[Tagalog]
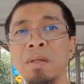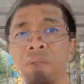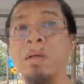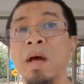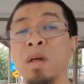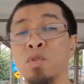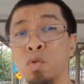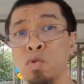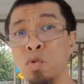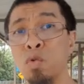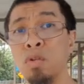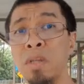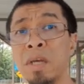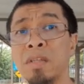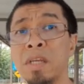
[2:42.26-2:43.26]
Ang susunod
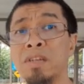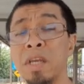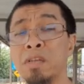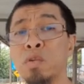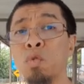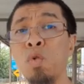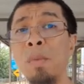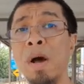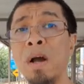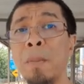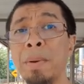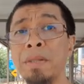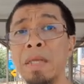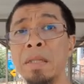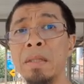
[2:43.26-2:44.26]
na suggestion ko mga
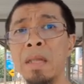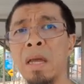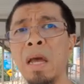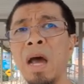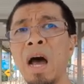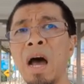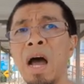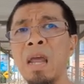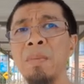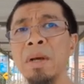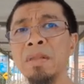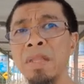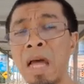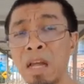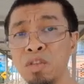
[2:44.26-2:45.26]
kapatid ay
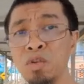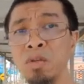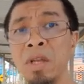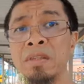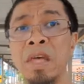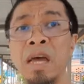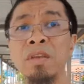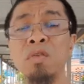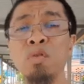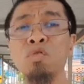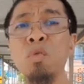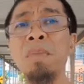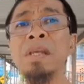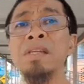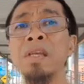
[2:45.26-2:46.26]
magtahajud na tayo.
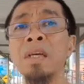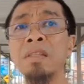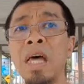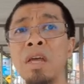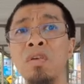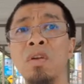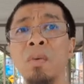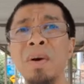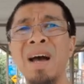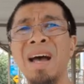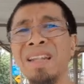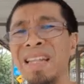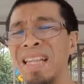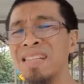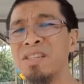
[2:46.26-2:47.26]
Gumising na tayo ng mga at
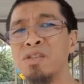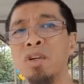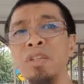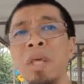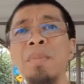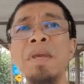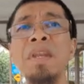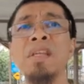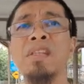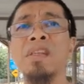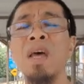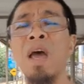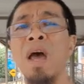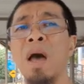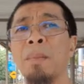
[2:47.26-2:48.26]
least 30 minutes
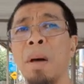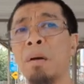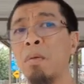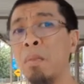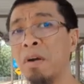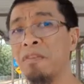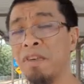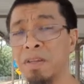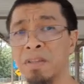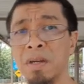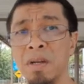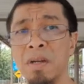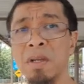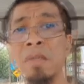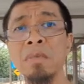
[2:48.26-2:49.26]
bago magfajr.
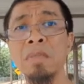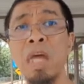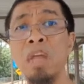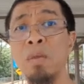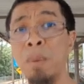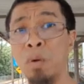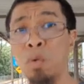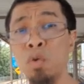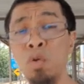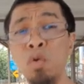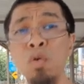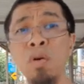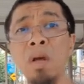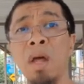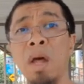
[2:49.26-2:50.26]
Tayo
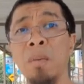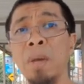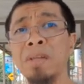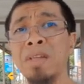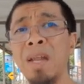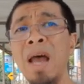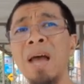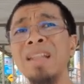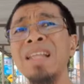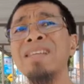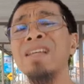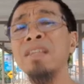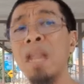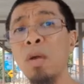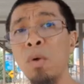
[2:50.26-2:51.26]
magudu, magsala at least
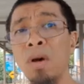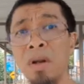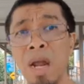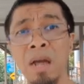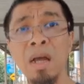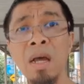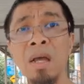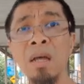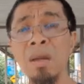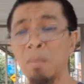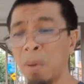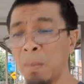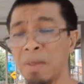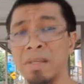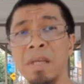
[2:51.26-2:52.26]
ng dalawang raka,
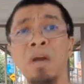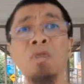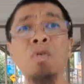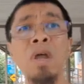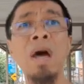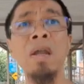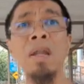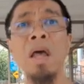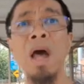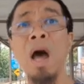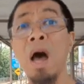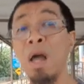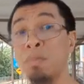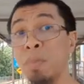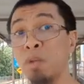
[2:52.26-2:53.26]
magbasa ng Quran,
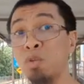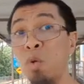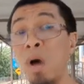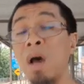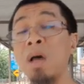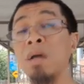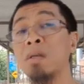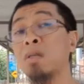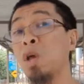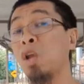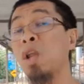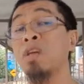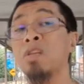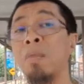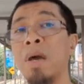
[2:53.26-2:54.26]
at magdua sa
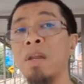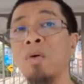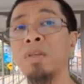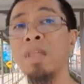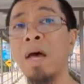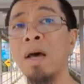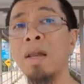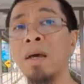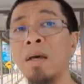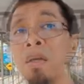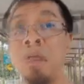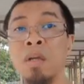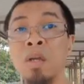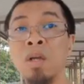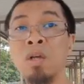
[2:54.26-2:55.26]
Allah subhanahu wa ta'ala.
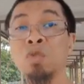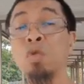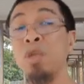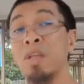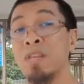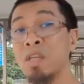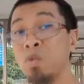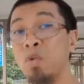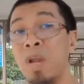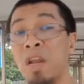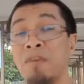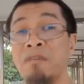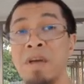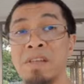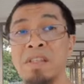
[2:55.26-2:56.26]
Tulad sa sunan ng
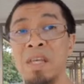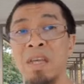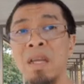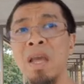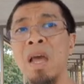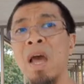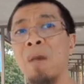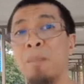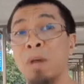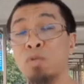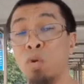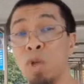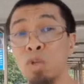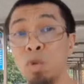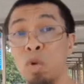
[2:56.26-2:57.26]
fasting,
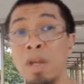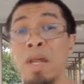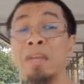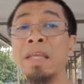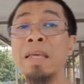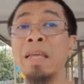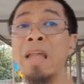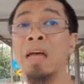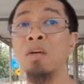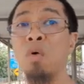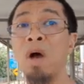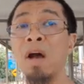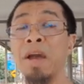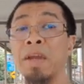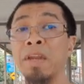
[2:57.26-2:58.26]
pagtuloy-tuloy natin
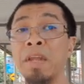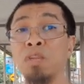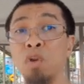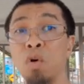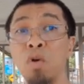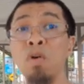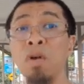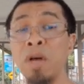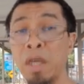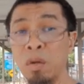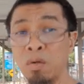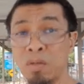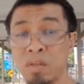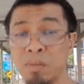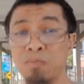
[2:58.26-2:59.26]
ginagawa ngayon ito, ngayong
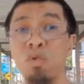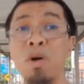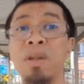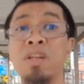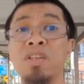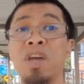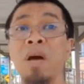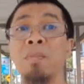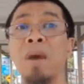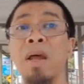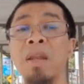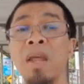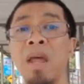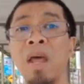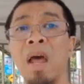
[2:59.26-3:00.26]
buwan ng Shaaban,
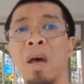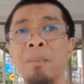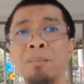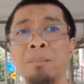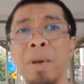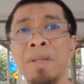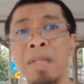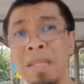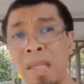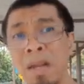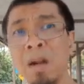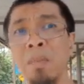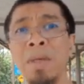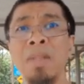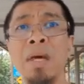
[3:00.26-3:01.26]
pagdating ng
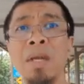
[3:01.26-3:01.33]
Ramadan,